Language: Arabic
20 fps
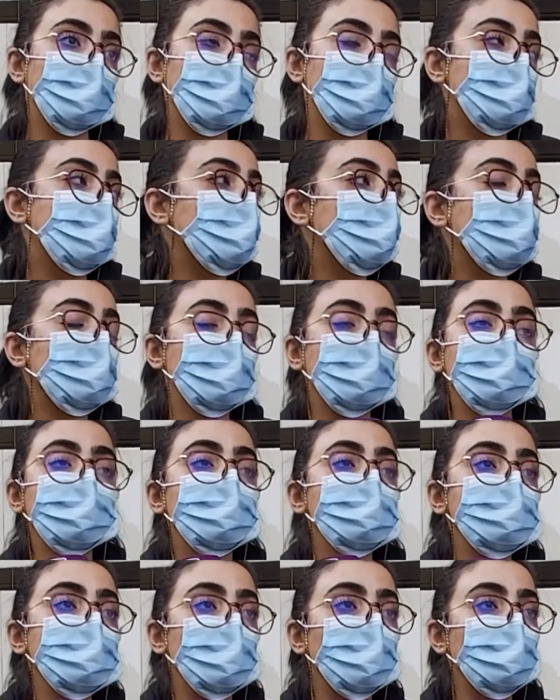الا الله
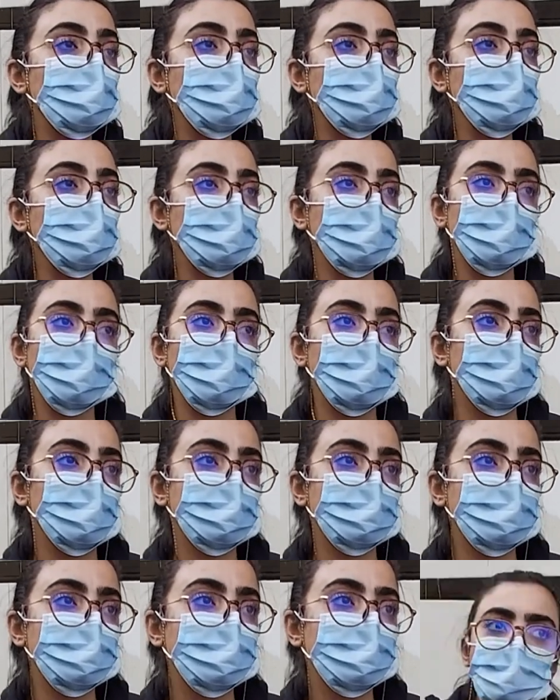يصوب لكل واحد
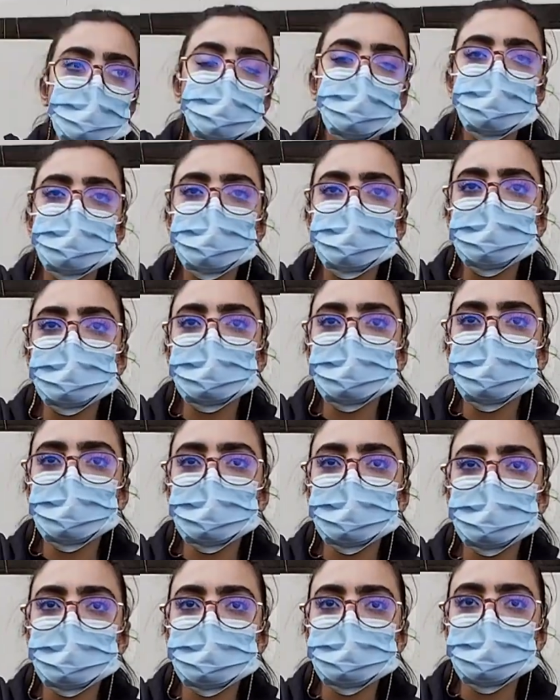شوف مادام
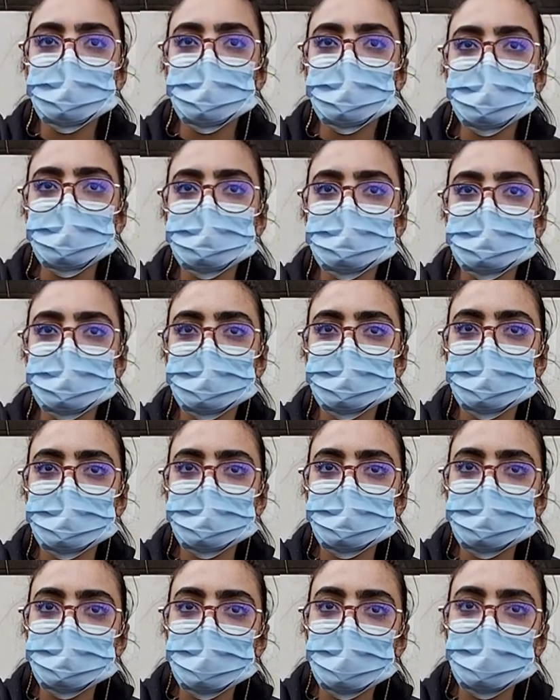انك تاخذ الاحتياطات
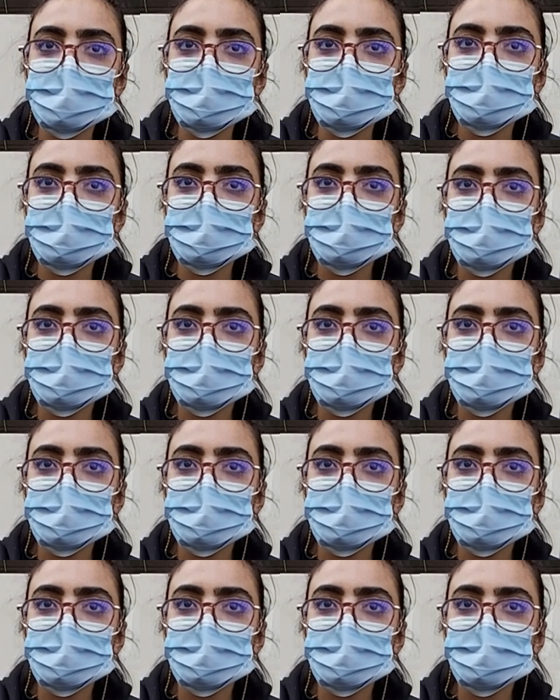ديالك